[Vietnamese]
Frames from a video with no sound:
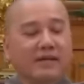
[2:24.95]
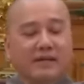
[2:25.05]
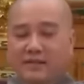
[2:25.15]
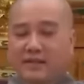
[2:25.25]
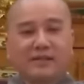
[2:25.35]

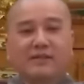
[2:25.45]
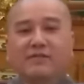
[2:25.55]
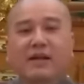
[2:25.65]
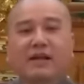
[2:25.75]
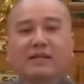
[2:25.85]
dịch như
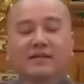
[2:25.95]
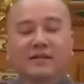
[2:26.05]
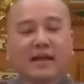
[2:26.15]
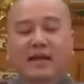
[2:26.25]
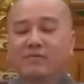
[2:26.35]
vậy là
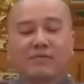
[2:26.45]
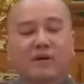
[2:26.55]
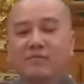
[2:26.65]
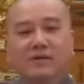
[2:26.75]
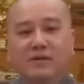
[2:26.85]
là không
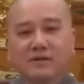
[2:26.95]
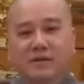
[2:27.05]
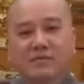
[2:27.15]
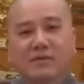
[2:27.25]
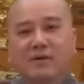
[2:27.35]
không được
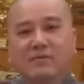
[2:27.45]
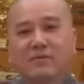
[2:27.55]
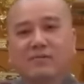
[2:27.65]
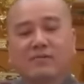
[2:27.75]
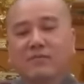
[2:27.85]
không có không
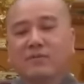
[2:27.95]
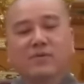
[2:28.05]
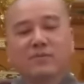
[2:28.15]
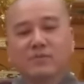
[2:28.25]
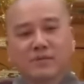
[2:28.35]
không không có
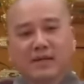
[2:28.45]
đúng